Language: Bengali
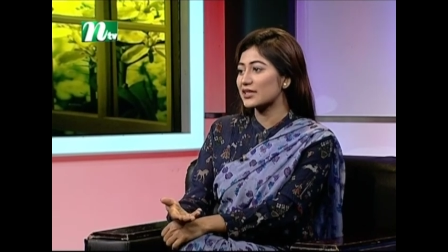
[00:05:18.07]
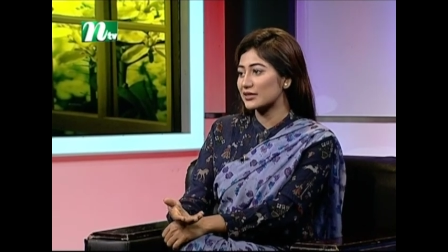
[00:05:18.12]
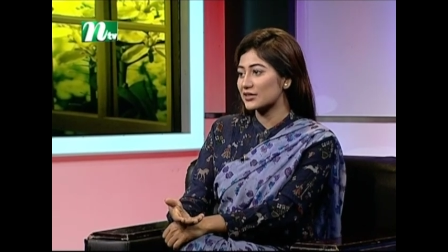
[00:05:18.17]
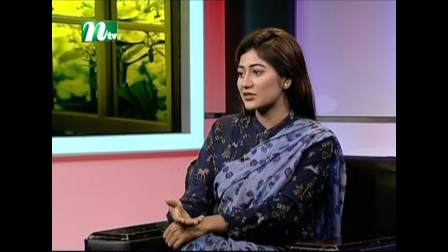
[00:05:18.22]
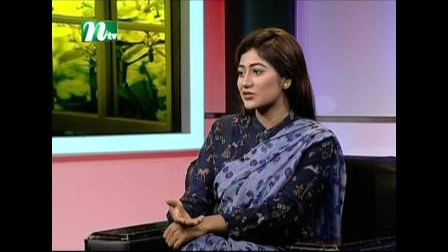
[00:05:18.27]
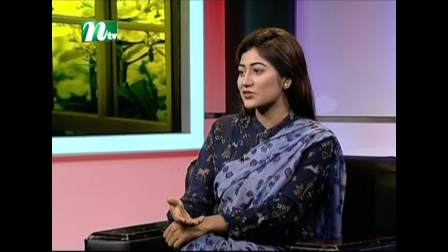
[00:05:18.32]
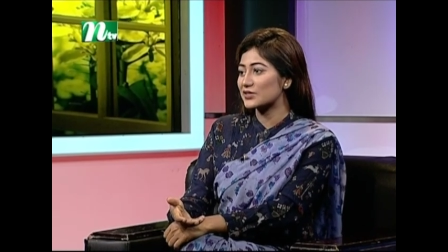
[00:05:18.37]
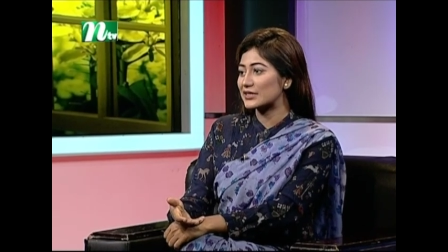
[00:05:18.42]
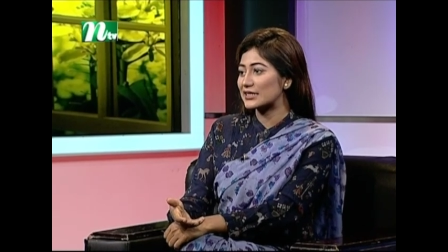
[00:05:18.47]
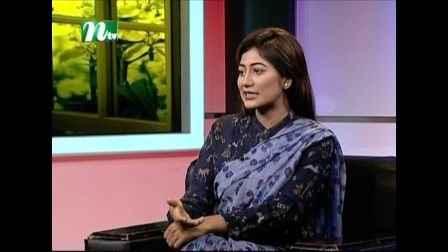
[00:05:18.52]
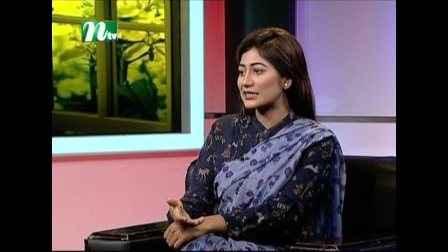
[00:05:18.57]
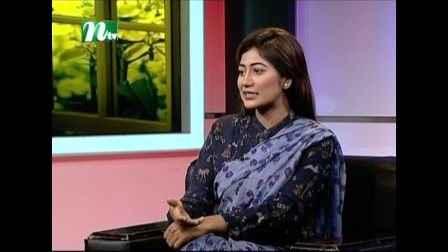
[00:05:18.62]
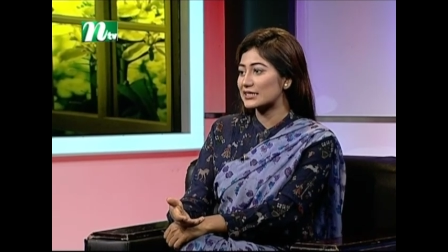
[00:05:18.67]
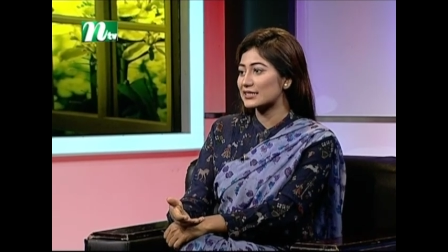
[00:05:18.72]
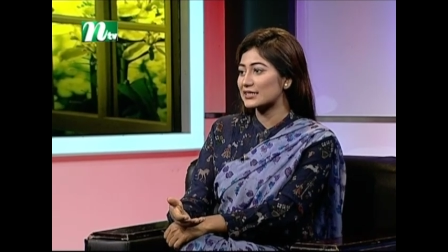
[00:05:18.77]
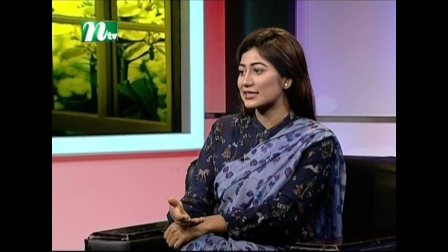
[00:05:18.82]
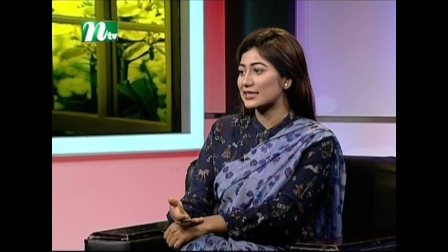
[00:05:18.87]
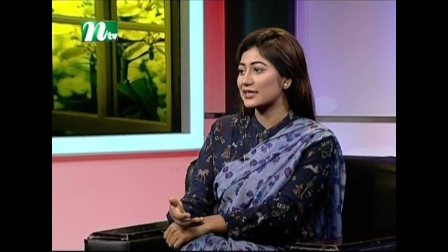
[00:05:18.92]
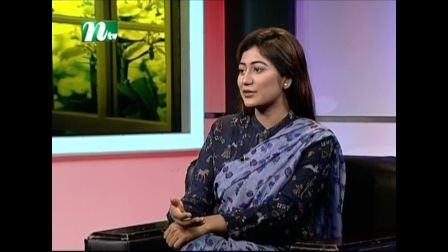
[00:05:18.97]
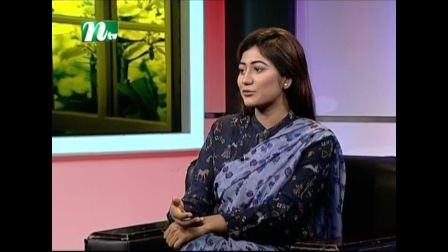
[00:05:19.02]
ইন্ডাস্ট্রিতে
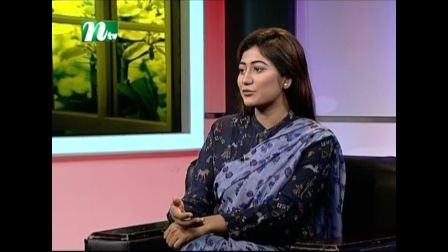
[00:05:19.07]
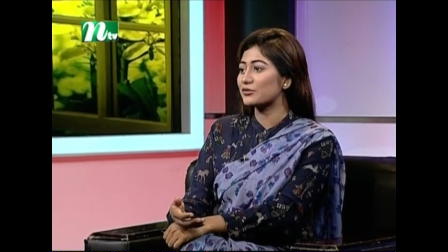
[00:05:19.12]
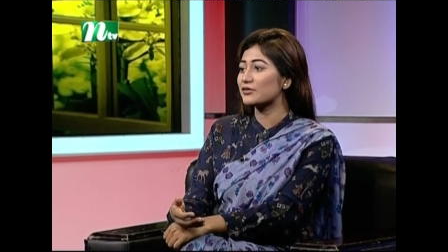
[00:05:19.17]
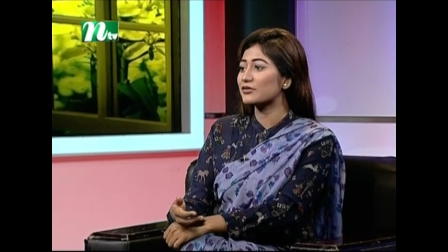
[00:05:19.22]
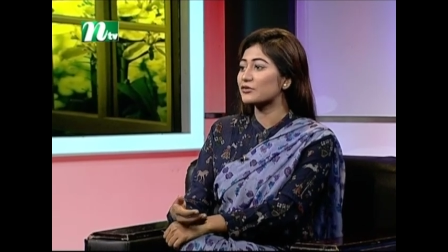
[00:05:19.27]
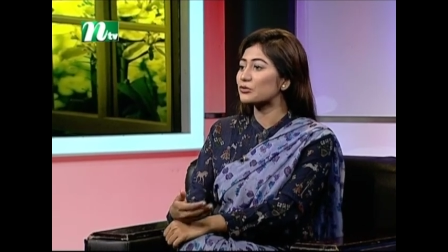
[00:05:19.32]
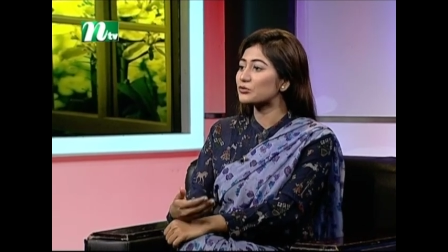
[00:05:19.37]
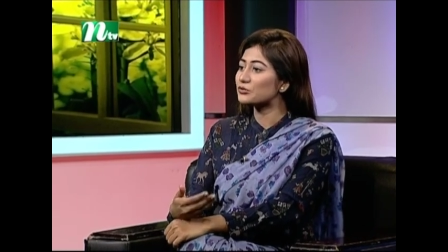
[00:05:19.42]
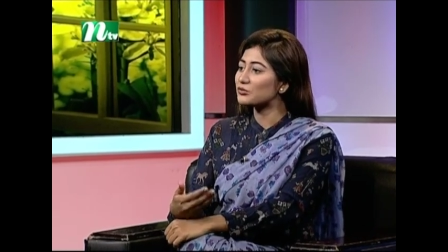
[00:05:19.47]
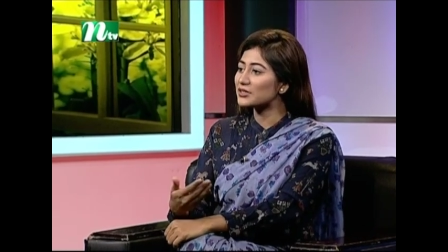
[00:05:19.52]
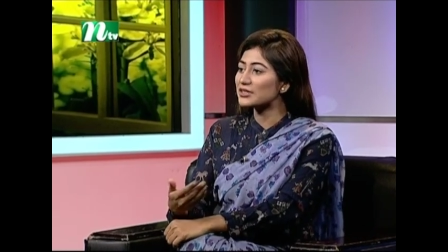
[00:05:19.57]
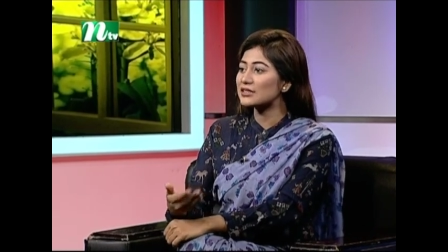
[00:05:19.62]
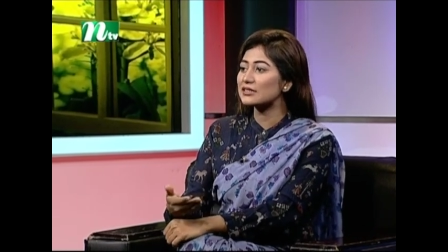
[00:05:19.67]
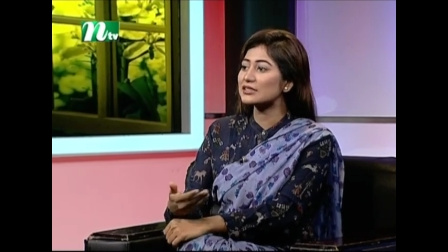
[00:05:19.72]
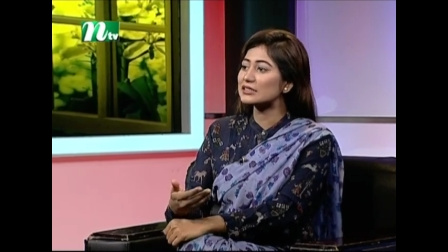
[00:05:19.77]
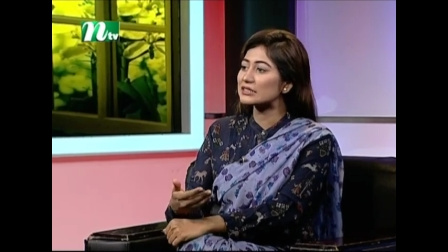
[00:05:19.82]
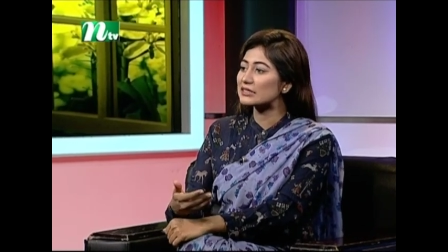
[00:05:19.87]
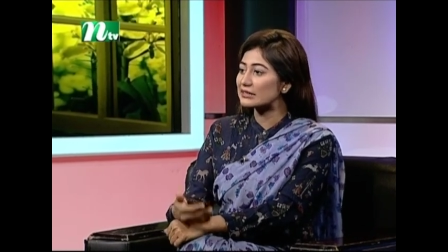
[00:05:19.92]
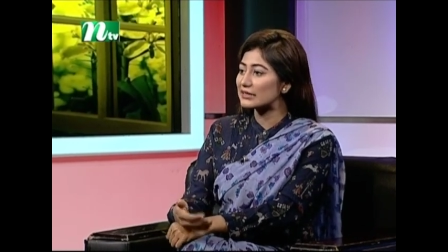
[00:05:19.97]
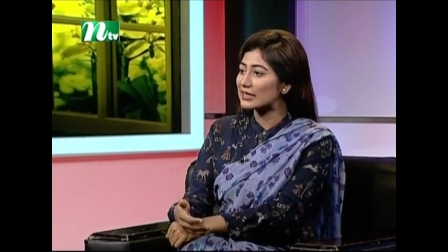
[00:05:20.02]
এসেছে এবং নতুন
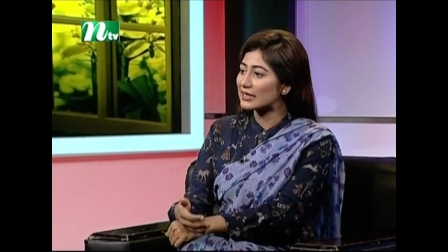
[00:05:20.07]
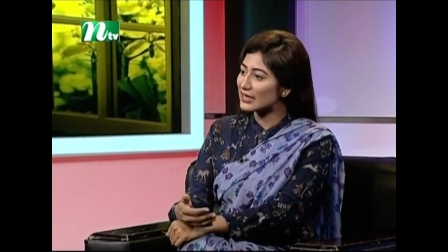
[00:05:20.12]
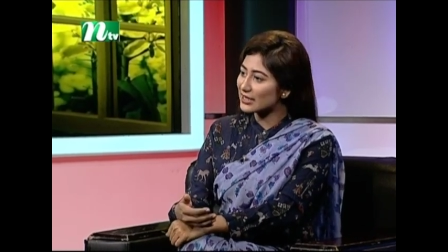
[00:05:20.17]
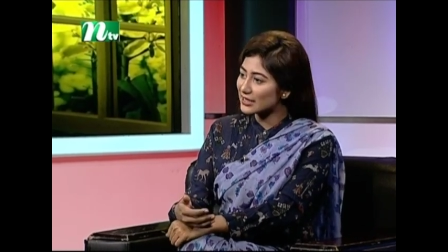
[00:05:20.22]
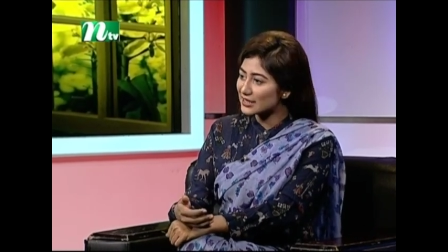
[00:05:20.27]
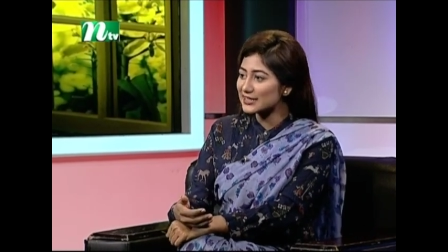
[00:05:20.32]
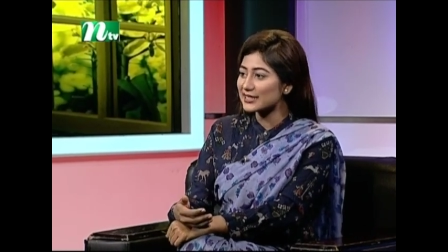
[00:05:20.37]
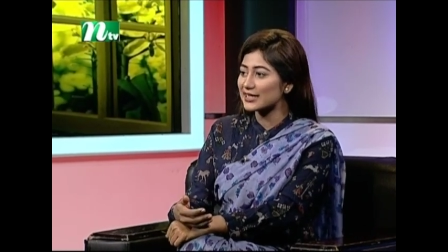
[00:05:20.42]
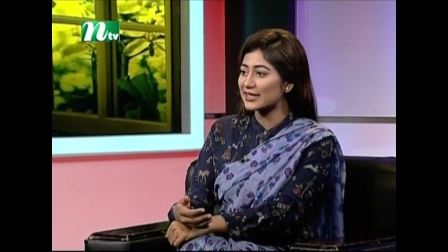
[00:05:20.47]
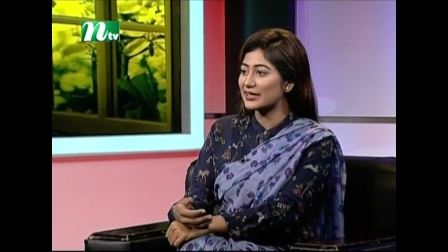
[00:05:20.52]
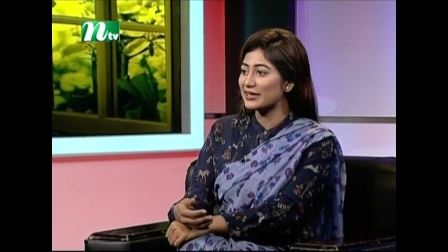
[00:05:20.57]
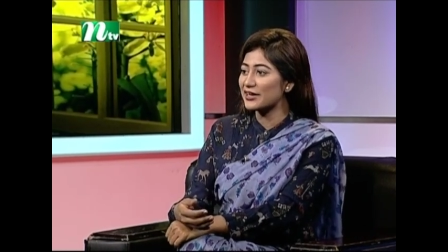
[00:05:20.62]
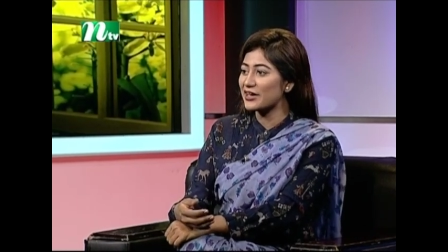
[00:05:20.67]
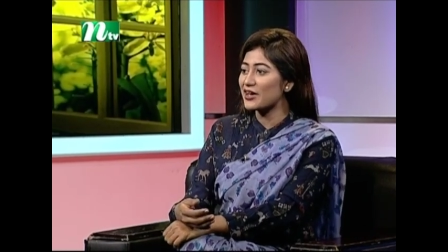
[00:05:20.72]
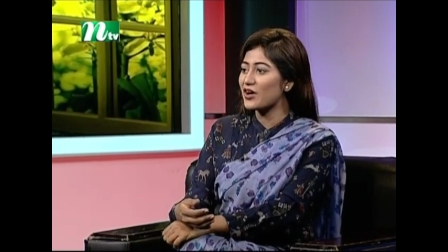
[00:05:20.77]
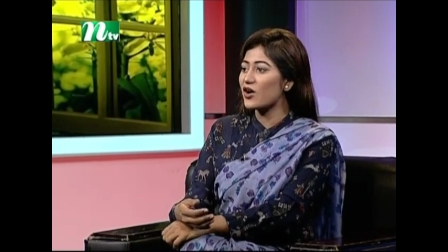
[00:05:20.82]
ইন্ডাস্ট্রিতে এসেই